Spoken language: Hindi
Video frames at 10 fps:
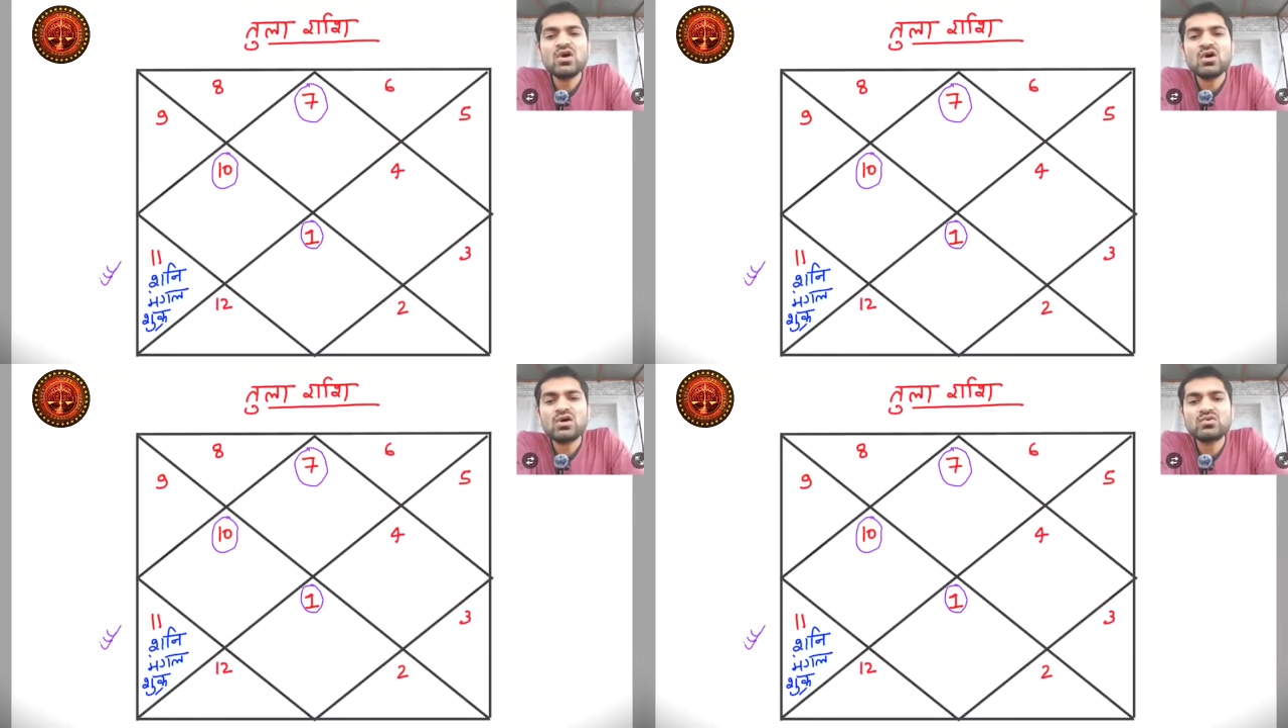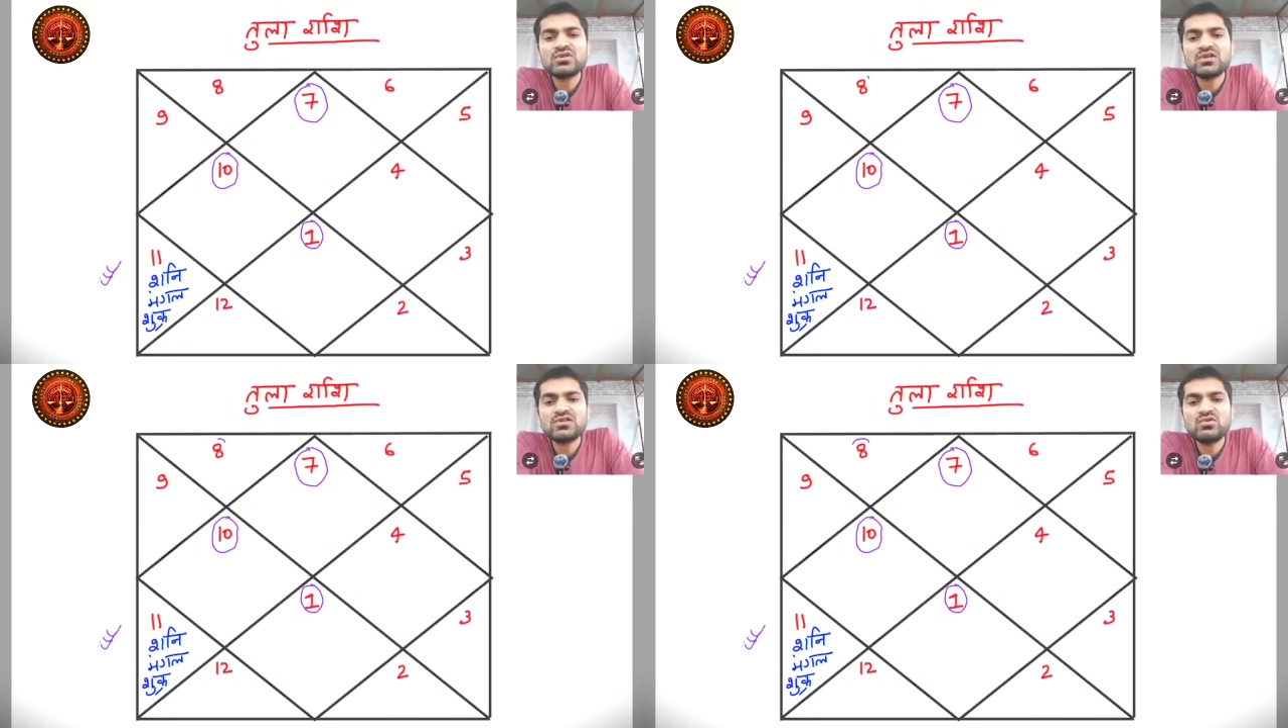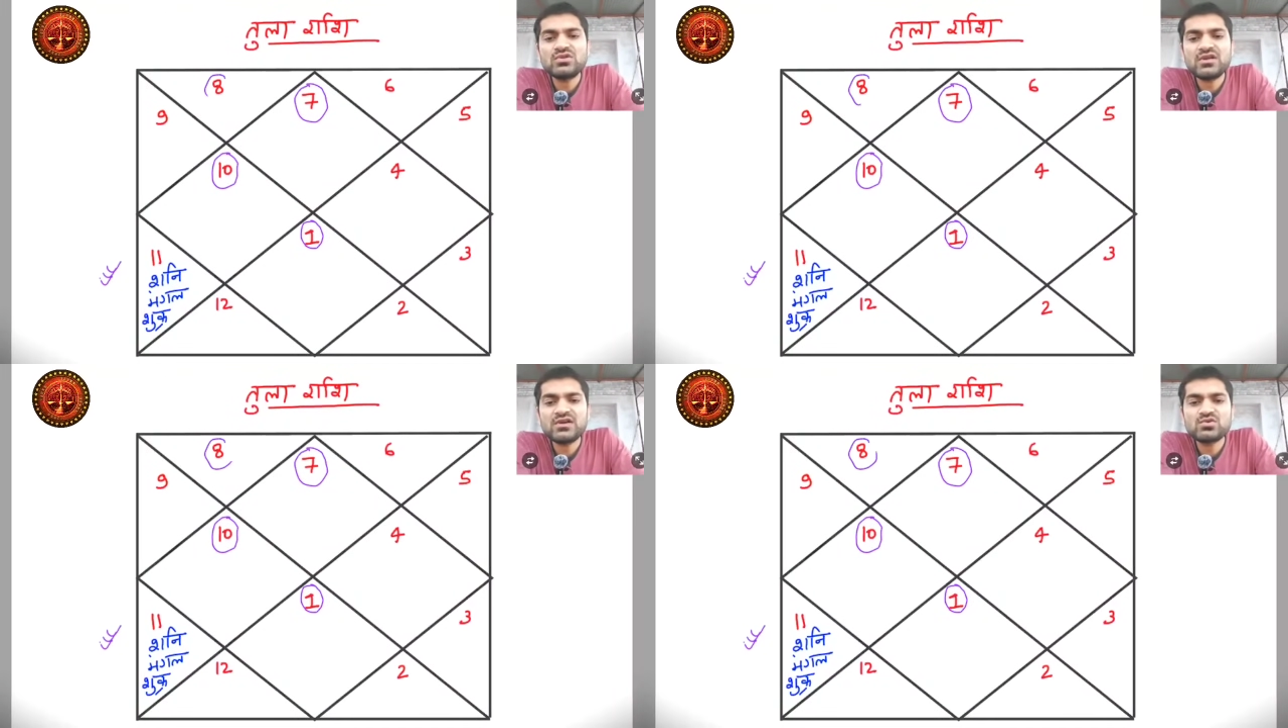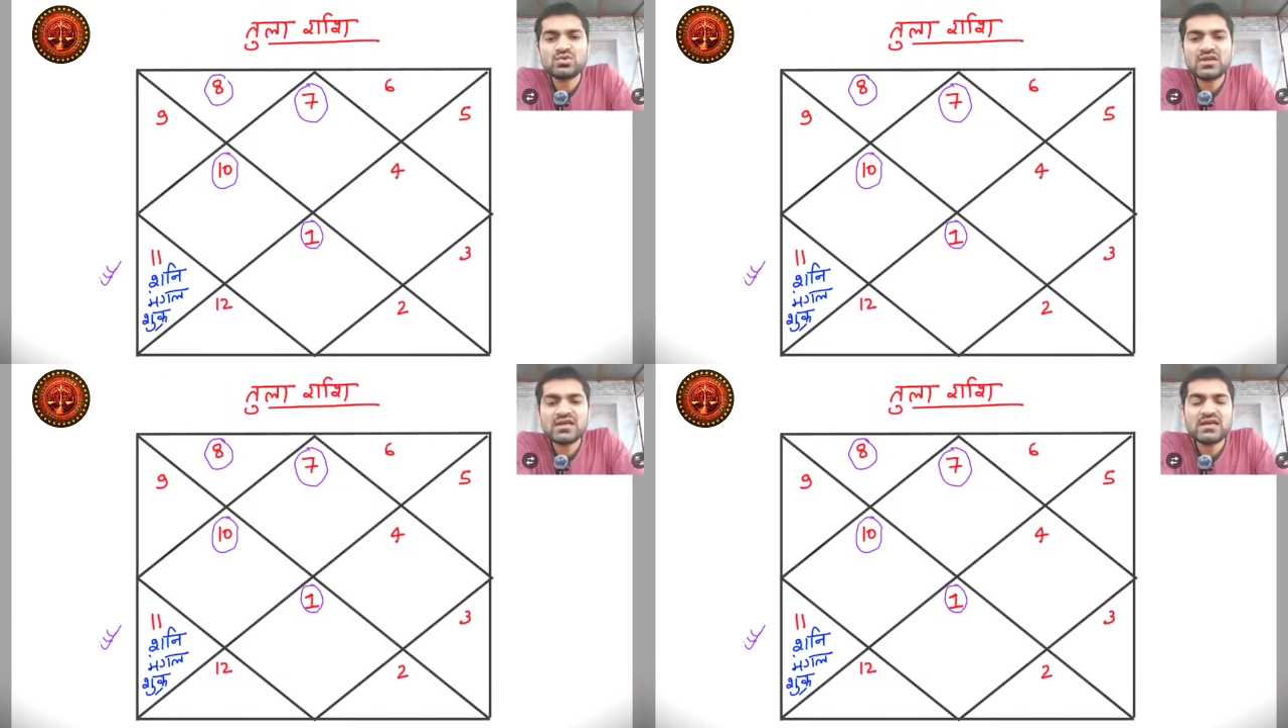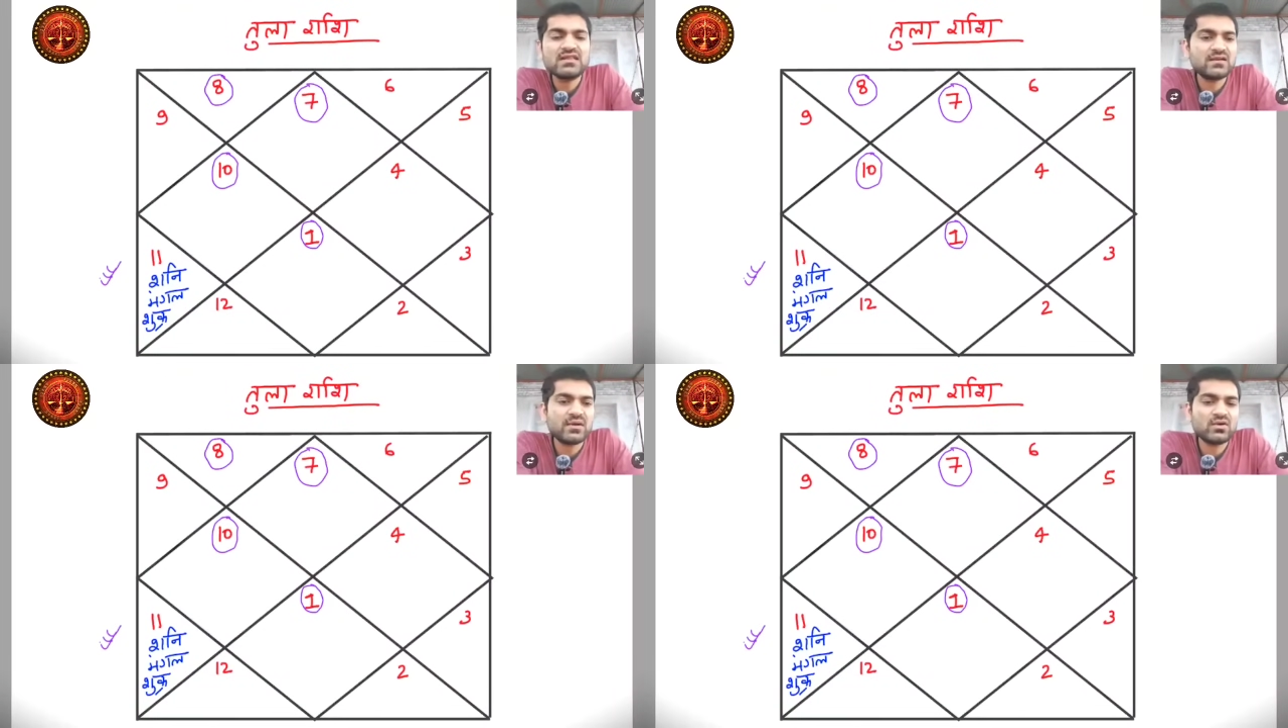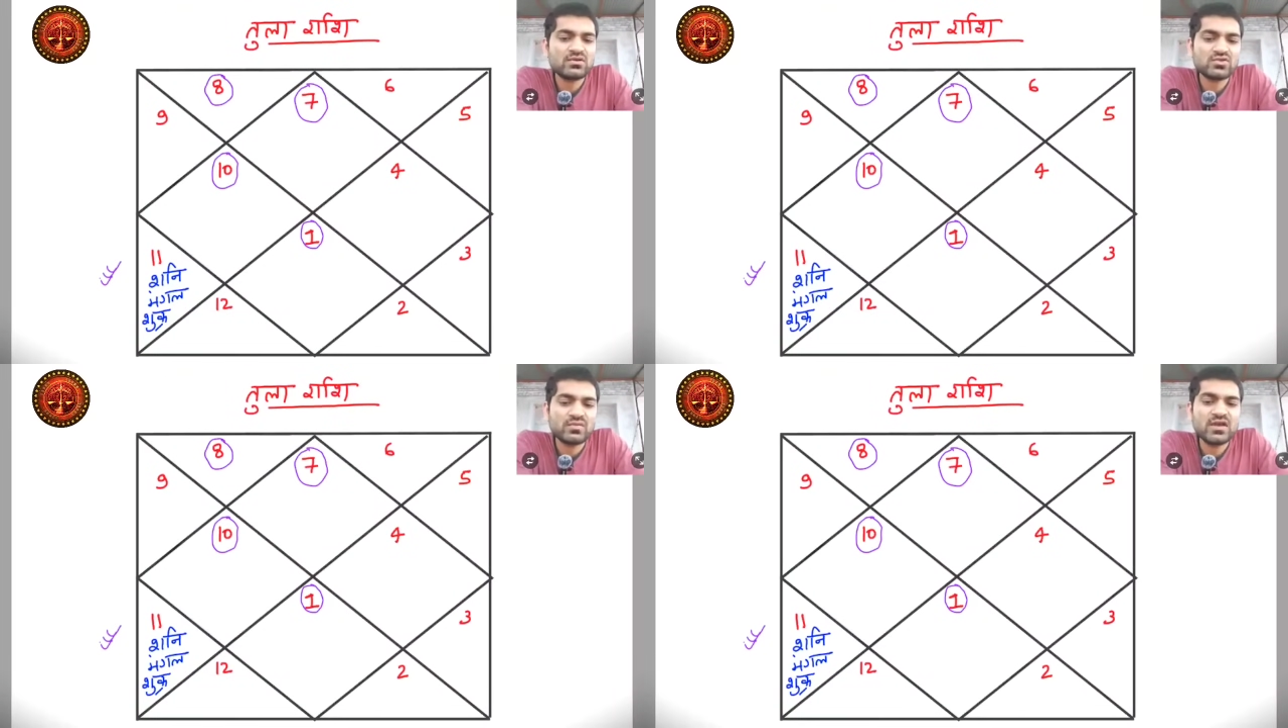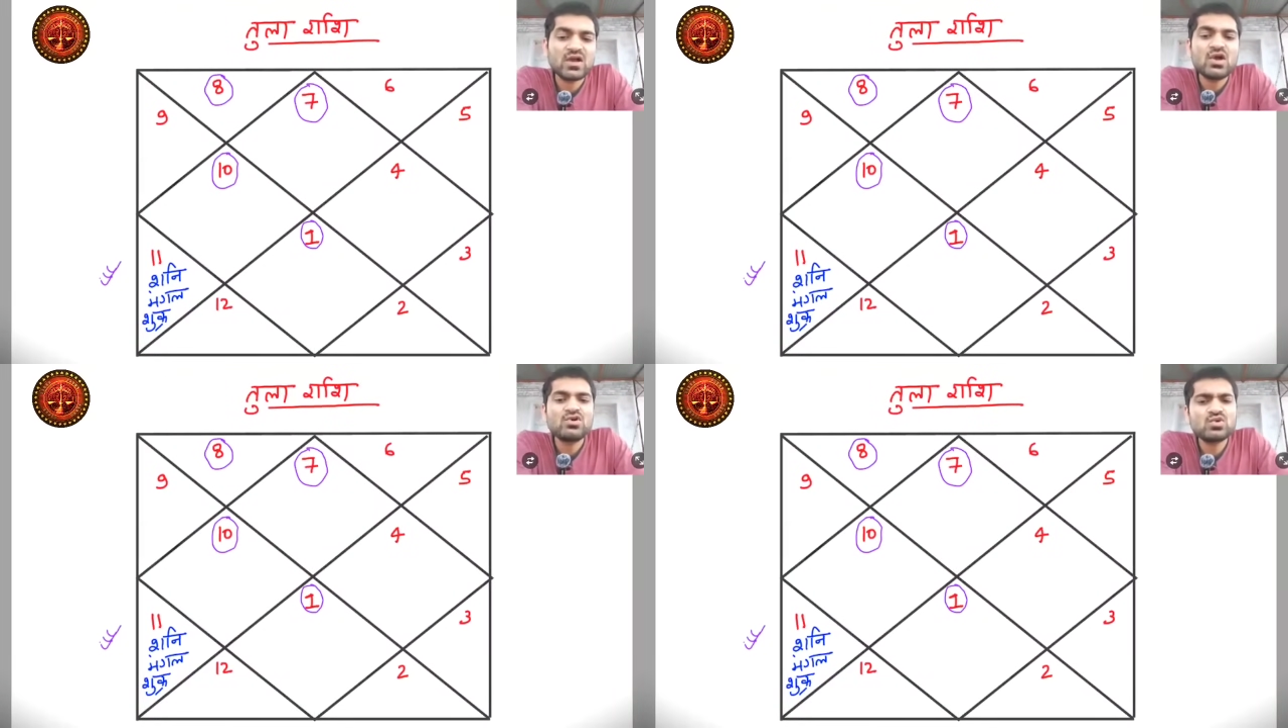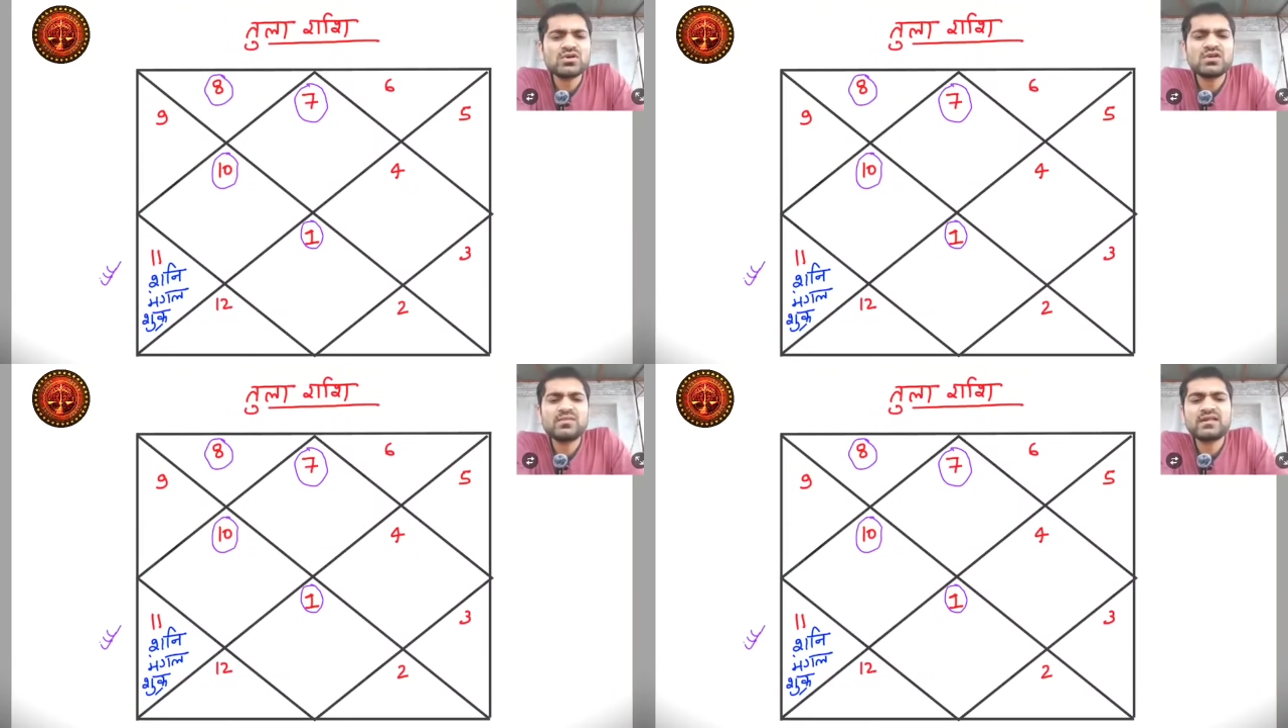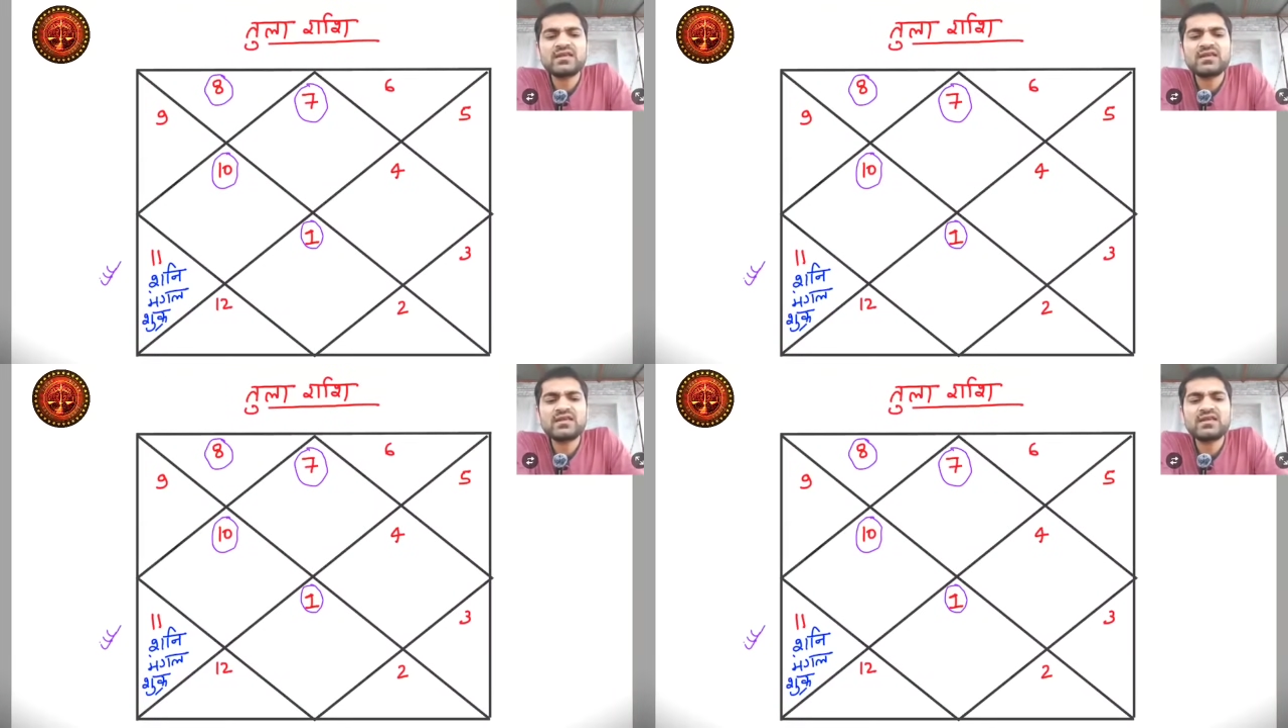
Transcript: और द्वितीय द्वितीयेश होते हैं यानी धन भाव के स्वामी शुक्र की बात